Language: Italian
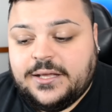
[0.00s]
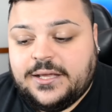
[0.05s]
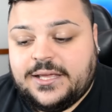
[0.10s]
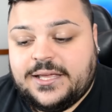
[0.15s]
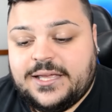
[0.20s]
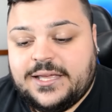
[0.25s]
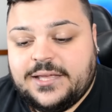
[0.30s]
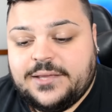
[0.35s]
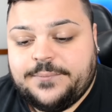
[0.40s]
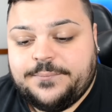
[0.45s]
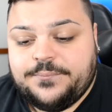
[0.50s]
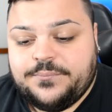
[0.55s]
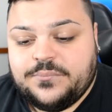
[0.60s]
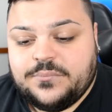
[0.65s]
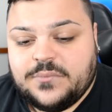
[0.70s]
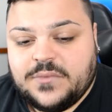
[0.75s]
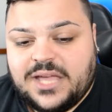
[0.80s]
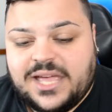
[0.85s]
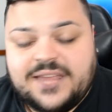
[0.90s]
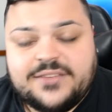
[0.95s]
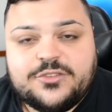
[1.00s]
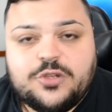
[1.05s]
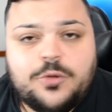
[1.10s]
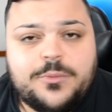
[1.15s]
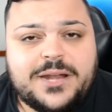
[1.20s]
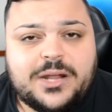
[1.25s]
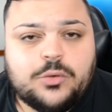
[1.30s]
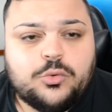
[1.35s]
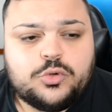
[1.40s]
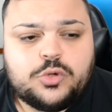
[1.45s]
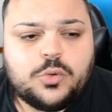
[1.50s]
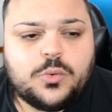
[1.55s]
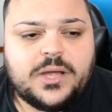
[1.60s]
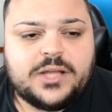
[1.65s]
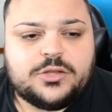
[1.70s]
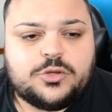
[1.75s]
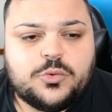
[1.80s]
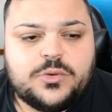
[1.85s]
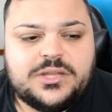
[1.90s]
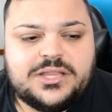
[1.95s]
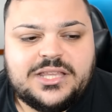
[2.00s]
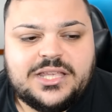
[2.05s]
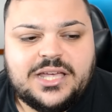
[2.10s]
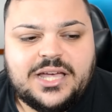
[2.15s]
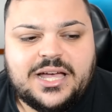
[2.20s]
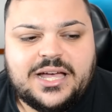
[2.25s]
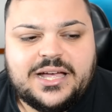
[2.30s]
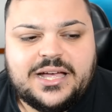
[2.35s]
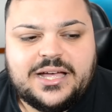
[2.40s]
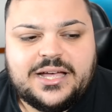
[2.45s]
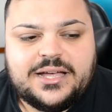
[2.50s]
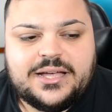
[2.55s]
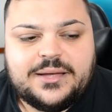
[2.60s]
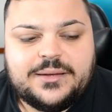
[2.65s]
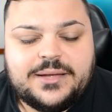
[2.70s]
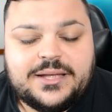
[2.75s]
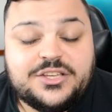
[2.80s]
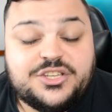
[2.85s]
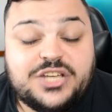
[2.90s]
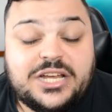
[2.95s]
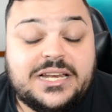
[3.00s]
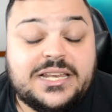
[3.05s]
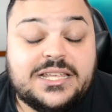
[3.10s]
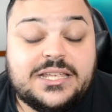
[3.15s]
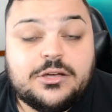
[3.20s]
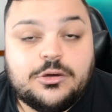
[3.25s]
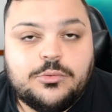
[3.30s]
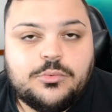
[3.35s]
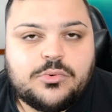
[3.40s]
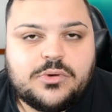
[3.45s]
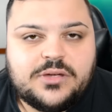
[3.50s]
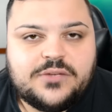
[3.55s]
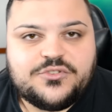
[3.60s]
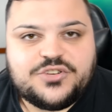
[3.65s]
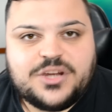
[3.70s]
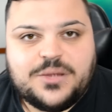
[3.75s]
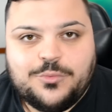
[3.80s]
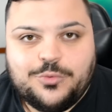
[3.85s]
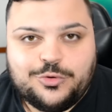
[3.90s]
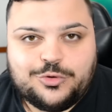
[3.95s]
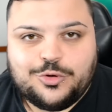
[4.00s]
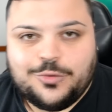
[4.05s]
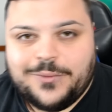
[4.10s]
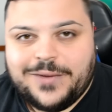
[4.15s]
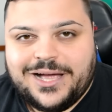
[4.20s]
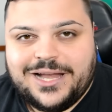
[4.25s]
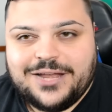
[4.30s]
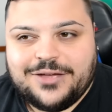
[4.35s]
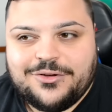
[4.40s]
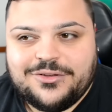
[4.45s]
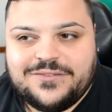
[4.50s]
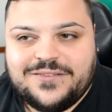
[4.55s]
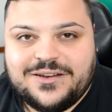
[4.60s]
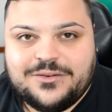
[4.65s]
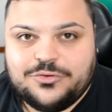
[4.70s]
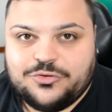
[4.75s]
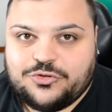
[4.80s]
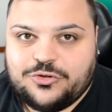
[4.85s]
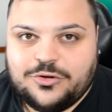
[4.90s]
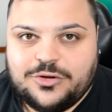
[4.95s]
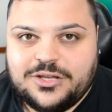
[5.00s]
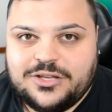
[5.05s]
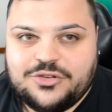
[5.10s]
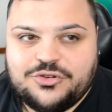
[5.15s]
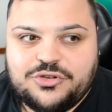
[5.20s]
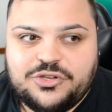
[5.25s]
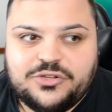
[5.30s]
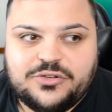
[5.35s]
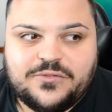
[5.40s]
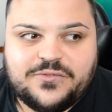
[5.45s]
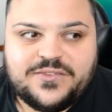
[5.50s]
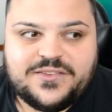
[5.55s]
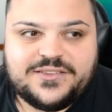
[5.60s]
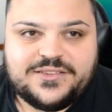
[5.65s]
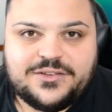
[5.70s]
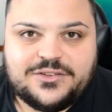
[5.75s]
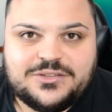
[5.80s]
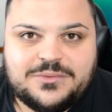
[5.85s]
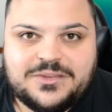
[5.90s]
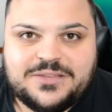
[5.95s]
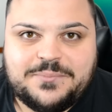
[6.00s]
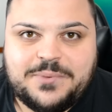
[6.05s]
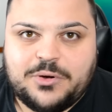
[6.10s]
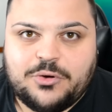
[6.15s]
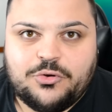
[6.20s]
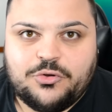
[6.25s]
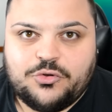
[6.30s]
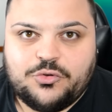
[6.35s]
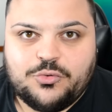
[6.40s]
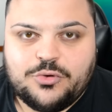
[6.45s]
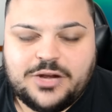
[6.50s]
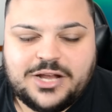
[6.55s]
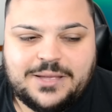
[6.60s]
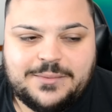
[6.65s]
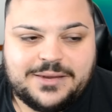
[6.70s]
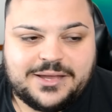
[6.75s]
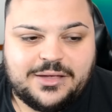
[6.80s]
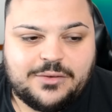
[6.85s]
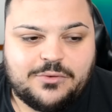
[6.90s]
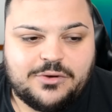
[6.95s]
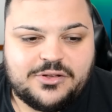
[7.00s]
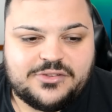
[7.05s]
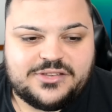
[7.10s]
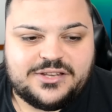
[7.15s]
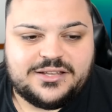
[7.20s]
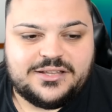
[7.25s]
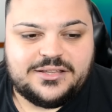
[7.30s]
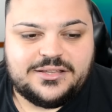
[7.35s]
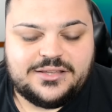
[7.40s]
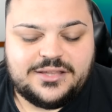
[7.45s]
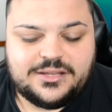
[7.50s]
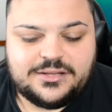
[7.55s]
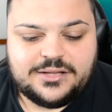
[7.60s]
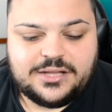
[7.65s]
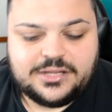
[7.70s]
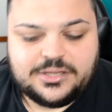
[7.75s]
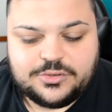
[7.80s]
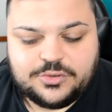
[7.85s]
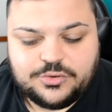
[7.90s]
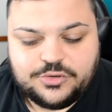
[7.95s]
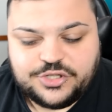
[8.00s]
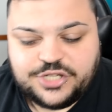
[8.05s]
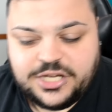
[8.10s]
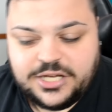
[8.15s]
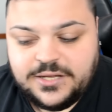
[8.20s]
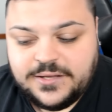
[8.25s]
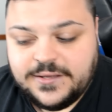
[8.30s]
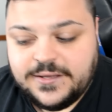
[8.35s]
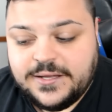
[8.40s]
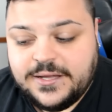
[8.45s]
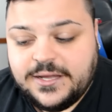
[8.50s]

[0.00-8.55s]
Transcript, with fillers: E, ehm, era stato operato tutto quanto, quindi a, a già lì comunque faceva molto male, cose varie, non so chi ci soffre queste cose, ma spero nessuno, raga, perché è qualcosa di, di, di atroce.